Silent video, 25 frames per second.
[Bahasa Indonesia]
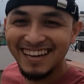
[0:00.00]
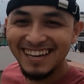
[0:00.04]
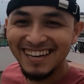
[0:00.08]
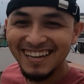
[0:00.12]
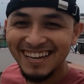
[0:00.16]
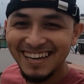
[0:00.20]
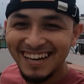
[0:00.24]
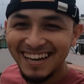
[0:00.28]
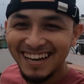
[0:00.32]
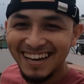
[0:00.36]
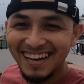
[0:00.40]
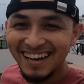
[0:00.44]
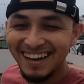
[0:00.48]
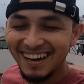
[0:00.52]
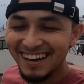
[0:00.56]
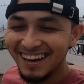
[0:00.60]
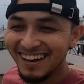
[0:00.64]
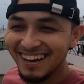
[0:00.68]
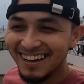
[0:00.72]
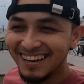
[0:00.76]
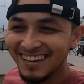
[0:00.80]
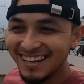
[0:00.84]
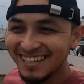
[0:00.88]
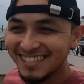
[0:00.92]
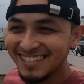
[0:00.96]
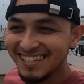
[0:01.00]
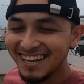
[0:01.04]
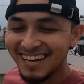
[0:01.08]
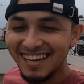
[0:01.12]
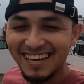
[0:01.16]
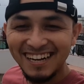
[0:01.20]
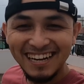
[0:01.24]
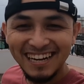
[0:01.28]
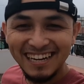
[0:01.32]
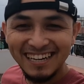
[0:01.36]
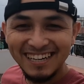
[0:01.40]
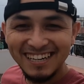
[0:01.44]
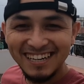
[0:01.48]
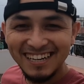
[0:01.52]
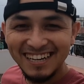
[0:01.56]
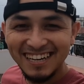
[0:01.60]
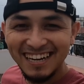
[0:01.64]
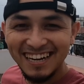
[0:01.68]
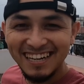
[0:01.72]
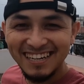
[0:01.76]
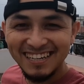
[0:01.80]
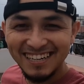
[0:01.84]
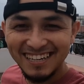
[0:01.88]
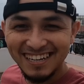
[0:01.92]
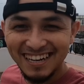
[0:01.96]
te eh, le se kan
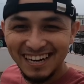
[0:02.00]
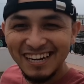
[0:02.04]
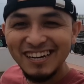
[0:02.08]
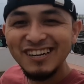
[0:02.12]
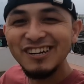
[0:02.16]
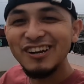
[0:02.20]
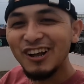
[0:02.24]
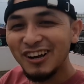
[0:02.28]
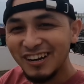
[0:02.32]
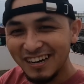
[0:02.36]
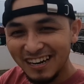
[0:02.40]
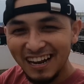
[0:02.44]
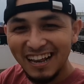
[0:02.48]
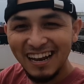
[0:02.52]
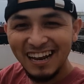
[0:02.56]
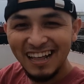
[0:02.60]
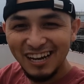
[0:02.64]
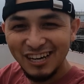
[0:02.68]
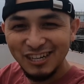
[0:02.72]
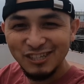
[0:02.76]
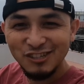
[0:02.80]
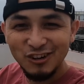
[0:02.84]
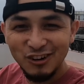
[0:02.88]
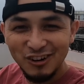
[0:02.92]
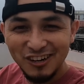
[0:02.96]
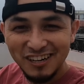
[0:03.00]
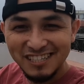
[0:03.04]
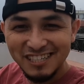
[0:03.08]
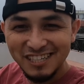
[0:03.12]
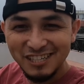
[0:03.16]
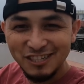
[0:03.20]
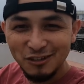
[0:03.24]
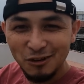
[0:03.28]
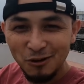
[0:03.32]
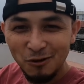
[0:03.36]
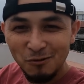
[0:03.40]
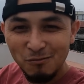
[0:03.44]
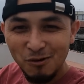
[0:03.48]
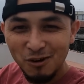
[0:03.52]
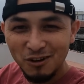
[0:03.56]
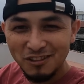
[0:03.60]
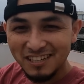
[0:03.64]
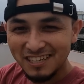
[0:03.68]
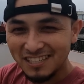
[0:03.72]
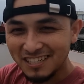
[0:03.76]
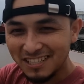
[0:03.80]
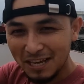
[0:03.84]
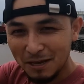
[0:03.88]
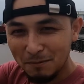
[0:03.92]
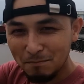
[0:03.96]
kan kan don lala ka jong ka jing ngo mo
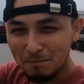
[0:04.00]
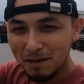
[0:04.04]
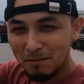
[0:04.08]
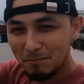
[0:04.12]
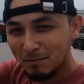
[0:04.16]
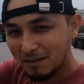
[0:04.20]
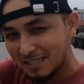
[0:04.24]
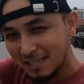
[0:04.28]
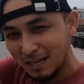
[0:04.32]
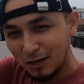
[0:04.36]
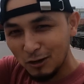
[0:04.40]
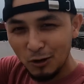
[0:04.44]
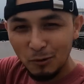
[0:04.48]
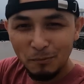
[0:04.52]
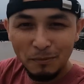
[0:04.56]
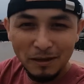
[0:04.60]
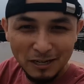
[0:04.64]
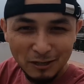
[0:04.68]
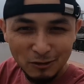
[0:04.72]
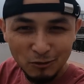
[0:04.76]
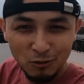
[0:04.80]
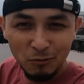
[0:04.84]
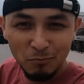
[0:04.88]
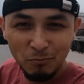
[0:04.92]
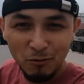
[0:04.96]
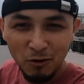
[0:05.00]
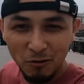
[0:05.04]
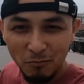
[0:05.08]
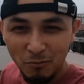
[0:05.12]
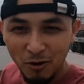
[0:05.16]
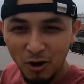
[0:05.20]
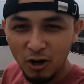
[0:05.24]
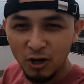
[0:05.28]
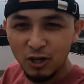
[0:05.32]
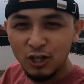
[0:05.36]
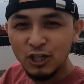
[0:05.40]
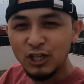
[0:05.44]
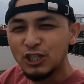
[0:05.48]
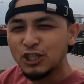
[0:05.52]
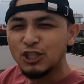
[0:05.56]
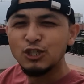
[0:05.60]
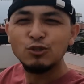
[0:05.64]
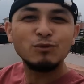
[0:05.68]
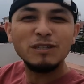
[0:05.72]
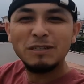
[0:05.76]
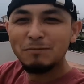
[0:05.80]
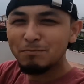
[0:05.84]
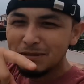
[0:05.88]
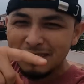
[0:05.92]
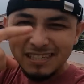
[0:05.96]
te se pe ba se comment to po mo
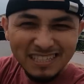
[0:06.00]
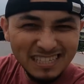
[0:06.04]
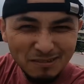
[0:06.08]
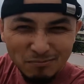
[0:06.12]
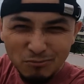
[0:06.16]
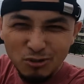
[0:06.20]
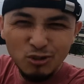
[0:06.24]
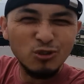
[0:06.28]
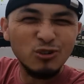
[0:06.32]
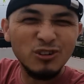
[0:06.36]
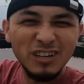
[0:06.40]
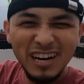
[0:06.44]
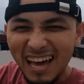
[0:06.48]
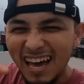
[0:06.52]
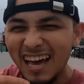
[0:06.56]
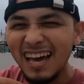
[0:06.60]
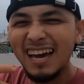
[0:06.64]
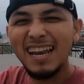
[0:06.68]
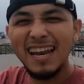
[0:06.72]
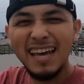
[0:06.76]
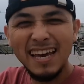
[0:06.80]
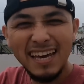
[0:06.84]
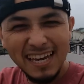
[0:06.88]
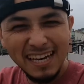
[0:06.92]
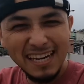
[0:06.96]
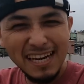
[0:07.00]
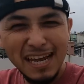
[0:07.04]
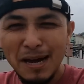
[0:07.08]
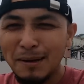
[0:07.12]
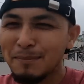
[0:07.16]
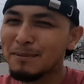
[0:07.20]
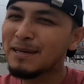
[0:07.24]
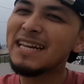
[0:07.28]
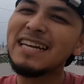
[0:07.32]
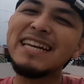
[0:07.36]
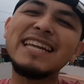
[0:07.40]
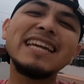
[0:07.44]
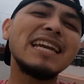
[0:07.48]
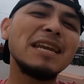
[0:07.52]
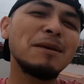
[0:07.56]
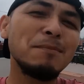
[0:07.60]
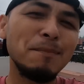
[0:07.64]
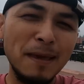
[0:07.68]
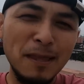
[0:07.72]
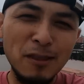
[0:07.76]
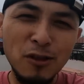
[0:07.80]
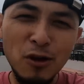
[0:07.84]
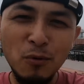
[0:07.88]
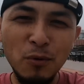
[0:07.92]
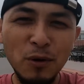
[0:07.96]
wat pen slam show eh la he ne aku la ngili
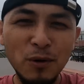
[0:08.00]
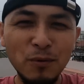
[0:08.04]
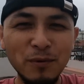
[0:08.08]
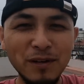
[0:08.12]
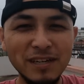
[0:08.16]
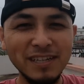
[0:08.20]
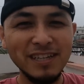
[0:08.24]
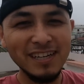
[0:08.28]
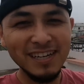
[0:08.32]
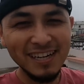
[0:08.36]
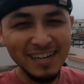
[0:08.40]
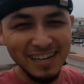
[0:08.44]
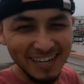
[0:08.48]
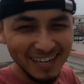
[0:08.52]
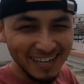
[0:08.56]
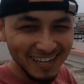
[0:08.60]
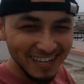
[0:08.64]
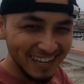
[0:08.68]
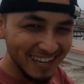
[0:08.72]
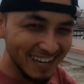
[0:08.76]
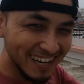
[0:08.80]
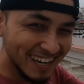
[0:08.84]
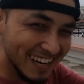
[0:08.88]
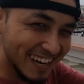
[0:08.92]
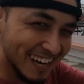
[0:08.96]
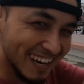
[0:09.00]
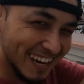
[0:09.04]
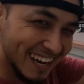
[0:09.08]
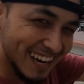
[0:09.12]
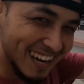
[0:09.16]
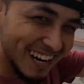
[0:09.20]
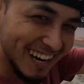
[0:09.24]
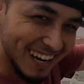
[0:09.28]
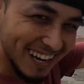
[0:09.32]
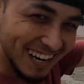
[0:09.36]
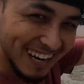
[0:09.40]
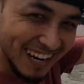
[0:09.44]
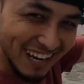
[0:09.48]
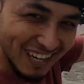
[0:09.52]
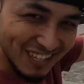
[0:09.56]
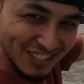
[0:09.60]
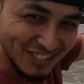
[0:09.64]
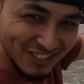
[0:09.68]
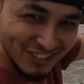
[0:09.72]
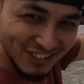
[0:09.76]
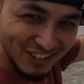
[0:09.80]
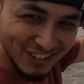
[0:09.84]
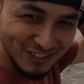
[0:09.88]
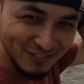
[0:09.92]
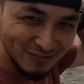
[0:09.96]
pe nyawud but eh la klak
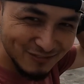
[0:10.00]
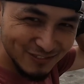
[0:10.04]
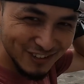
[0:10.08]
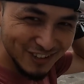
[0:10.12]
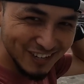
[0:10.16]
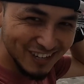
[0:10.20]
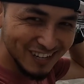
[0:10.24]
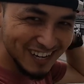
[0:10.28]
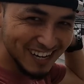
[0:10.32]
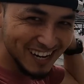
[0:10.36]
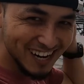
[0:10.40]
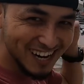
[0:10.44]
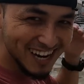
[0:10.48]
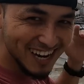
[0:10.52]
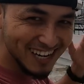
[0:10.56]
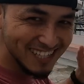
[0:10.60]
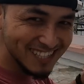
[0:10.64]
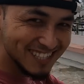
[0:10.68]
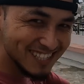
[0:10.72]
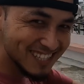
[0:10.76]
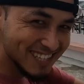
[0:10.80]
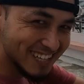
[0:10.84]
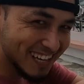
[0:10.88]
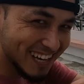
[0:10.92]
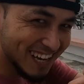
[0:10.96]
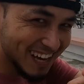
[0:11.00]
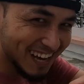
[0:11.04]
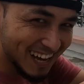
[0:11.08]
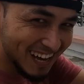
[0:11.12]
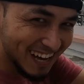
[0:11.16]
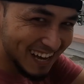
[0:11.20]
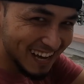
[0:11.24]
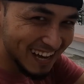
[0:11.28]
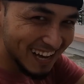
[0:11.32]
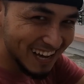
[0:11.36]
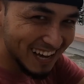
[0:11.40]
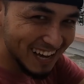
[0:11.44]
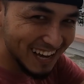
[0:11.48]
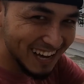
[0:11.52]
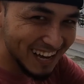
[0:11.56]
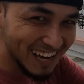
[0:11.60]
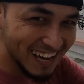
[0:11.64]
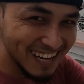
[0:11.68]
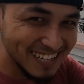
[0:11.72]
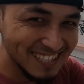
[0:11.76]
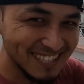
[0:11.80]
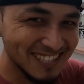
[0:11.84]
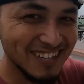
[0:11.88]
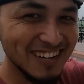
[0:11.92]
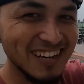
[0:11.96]
tor bos
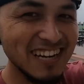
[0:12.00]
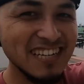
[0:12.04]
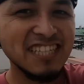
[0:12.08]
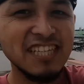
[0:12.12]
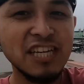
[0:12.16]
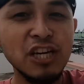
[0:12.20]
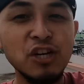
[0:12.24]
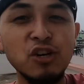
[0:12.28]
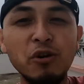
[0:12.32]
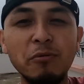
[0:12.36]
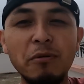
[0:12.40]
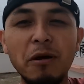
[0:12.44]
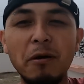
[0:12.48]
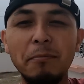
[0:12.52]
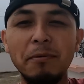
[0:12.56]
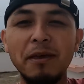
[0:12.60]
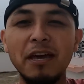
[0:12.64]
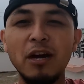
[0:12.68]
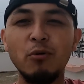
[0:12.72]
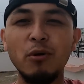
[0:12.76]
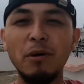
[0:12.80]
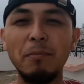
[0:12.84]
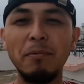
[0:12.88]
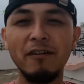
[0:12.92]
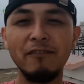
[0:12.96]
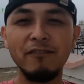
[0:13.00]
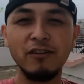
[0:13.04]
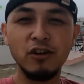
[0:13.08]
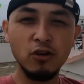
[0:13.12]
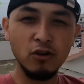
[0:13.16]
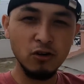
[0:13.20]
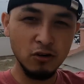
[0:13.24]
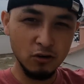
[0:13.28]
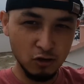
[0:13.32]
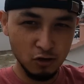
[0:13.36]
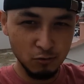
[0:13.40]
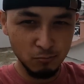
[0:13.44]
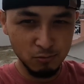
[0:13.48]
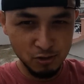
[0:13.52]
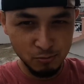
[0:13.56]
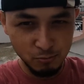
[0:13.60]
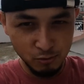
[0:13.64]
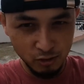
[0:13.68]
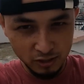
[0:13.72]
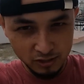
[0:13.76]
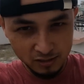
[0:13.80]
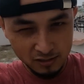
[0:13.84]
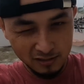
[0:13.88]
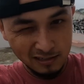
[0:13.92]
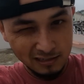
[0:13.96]
yes tagay sikno me hapi ko ipak video
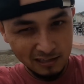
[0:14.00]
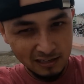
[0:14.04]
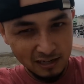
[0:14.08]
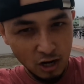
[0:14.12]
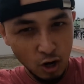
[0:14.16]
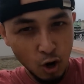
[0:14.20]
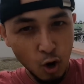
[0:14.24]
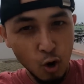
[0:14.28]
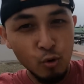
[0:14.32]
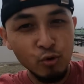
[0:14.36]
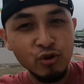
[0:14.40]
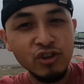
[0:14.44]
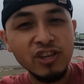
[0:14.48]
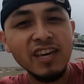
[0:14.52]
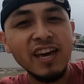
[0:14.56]
bushbon oh